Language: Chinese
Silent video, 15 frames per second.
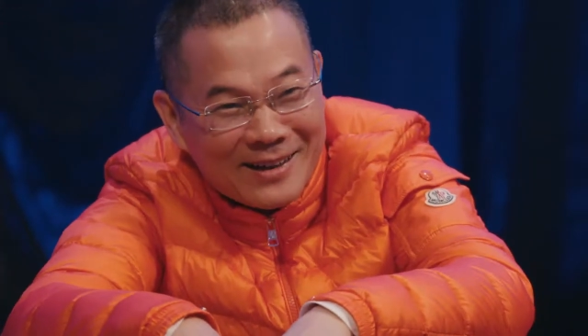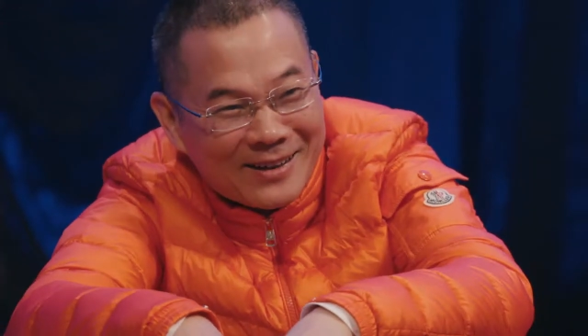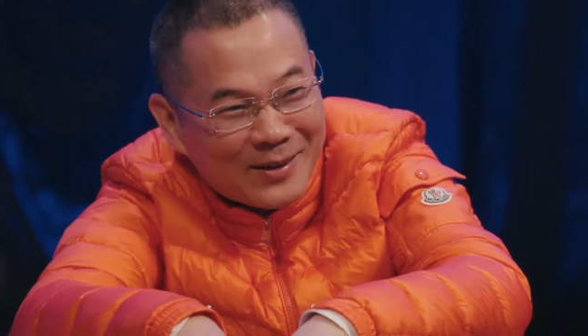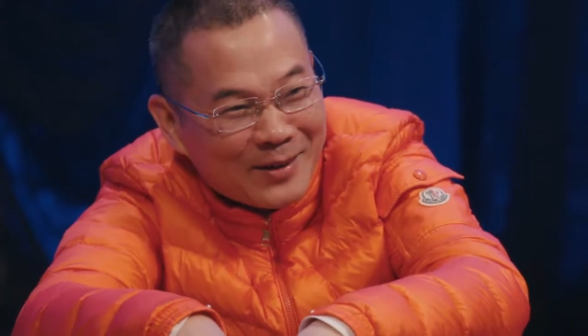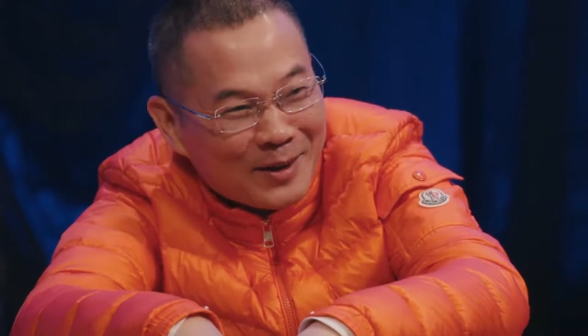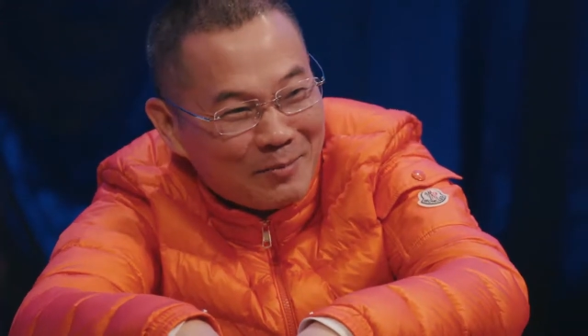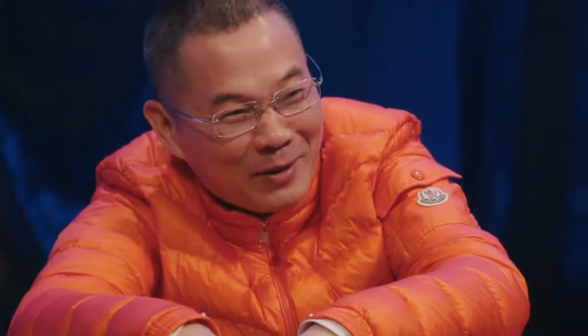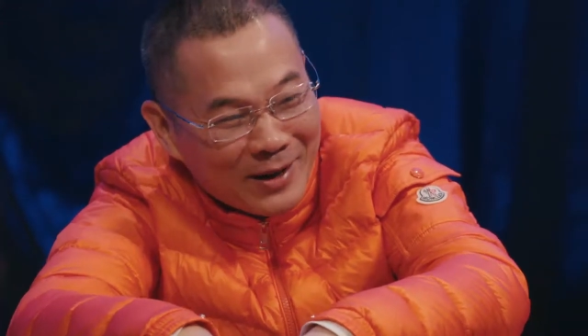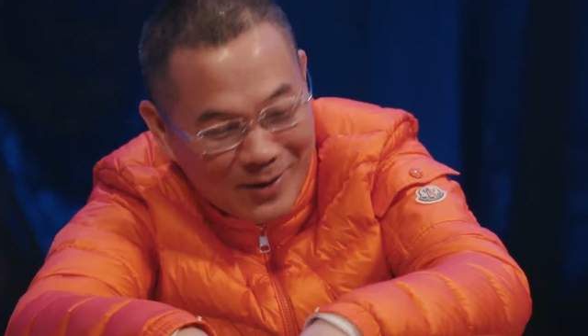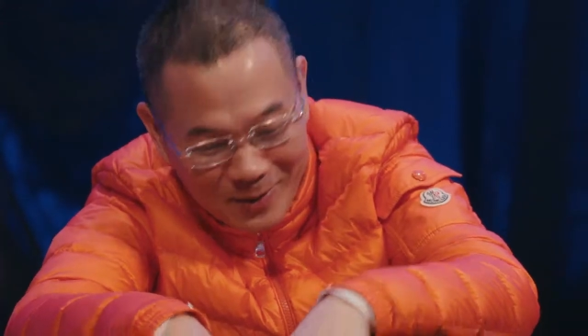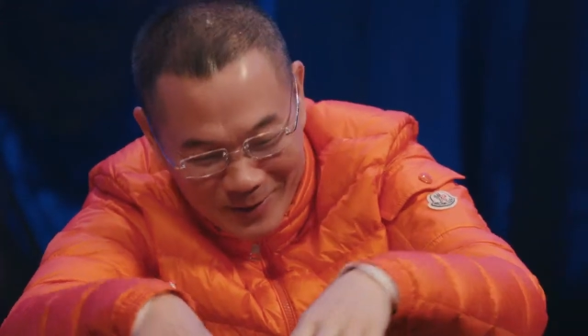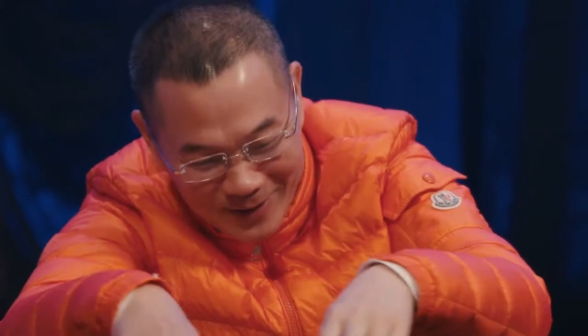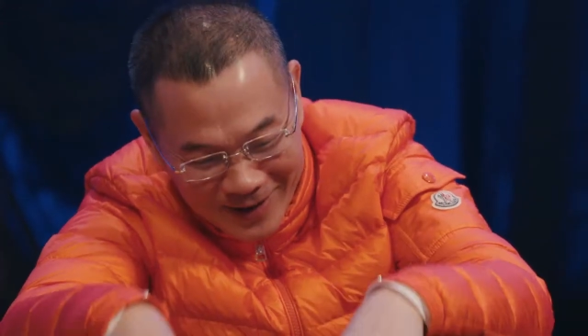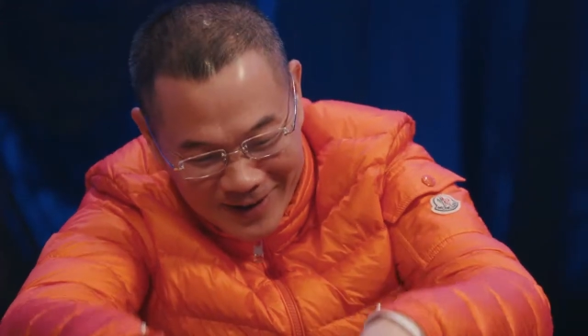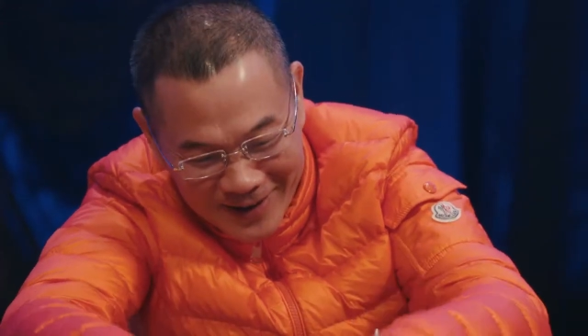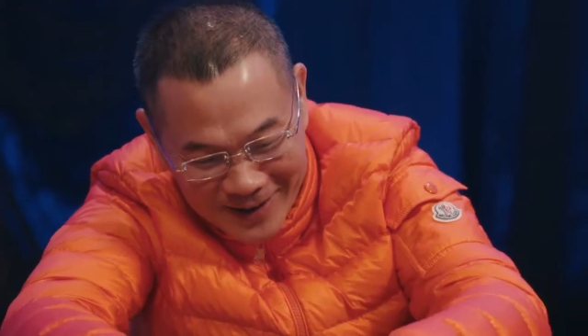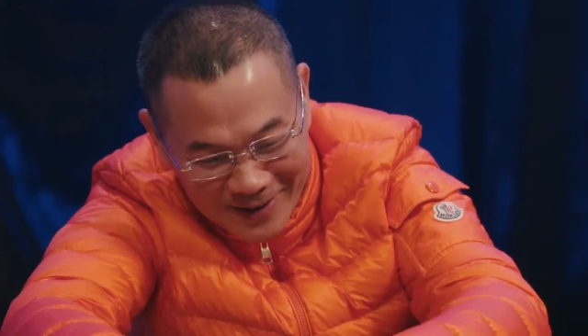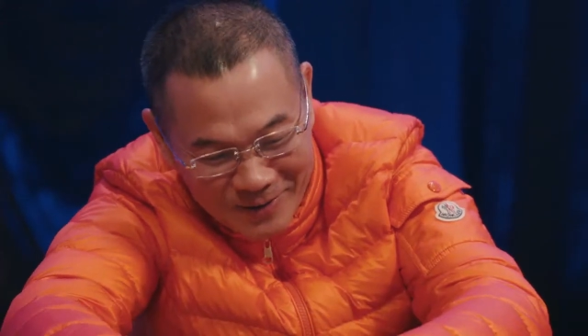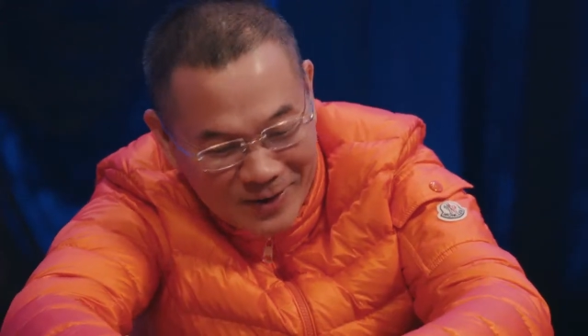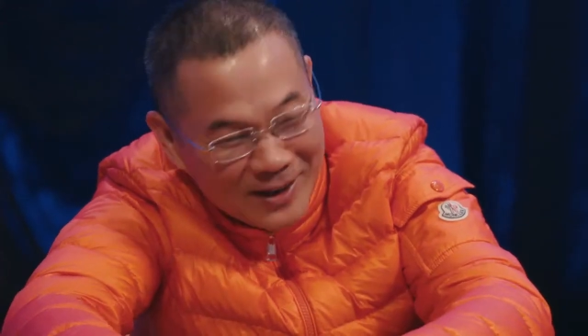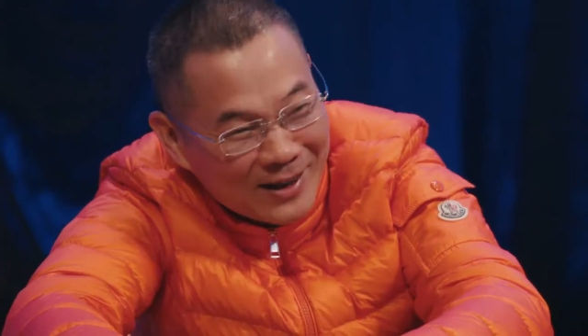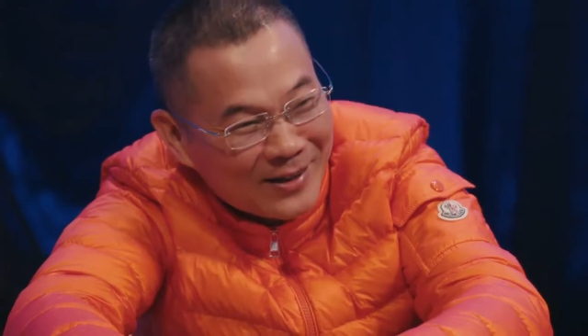输了没有了，
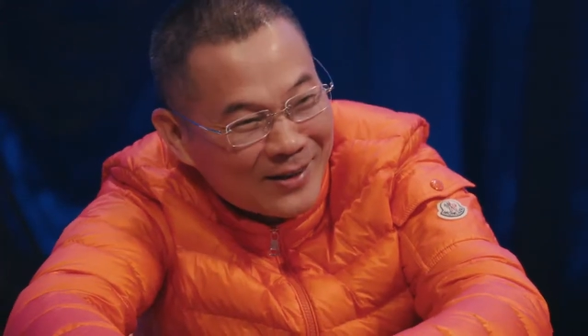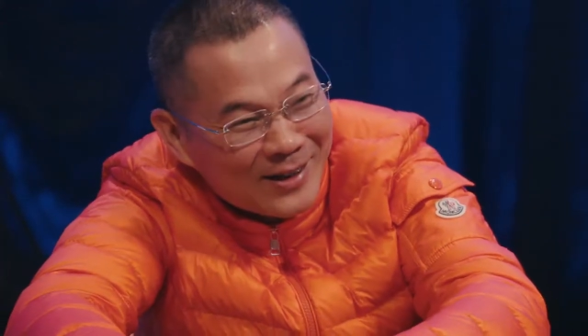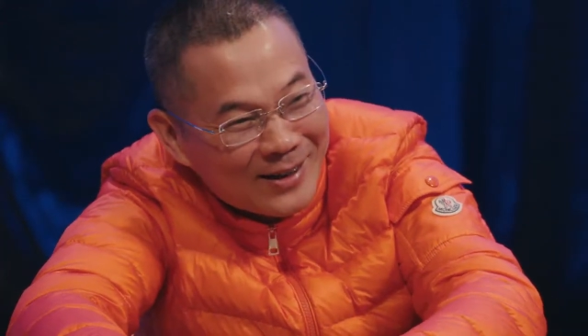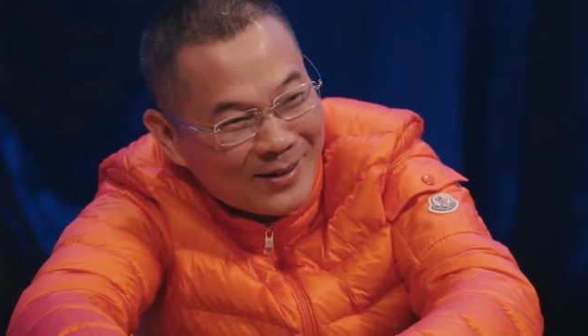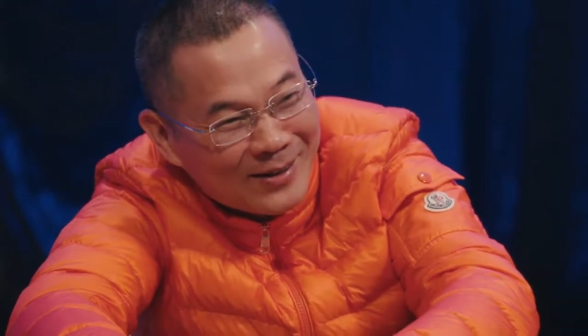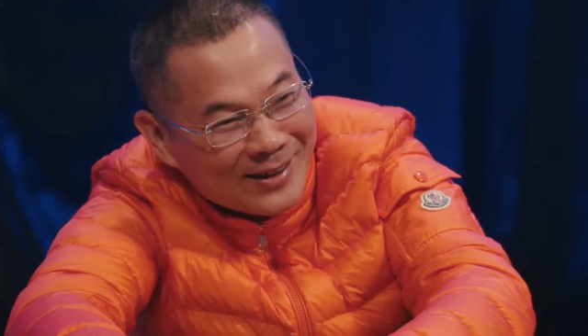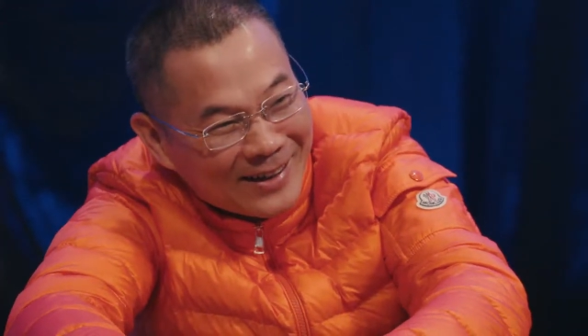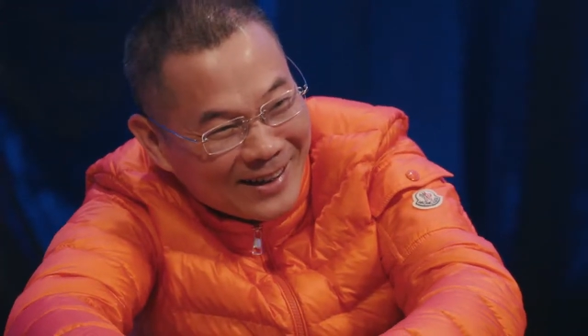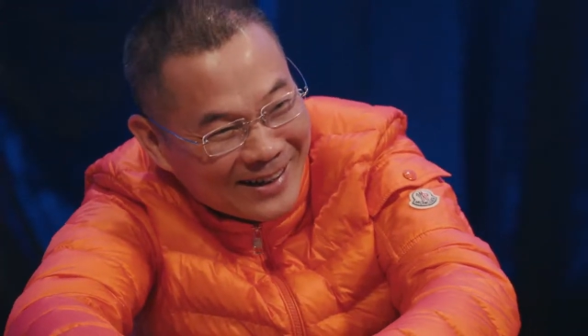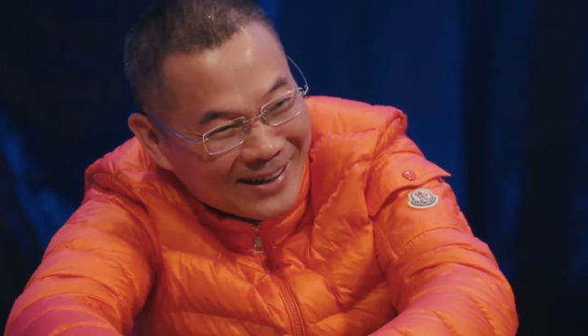问题是在这里。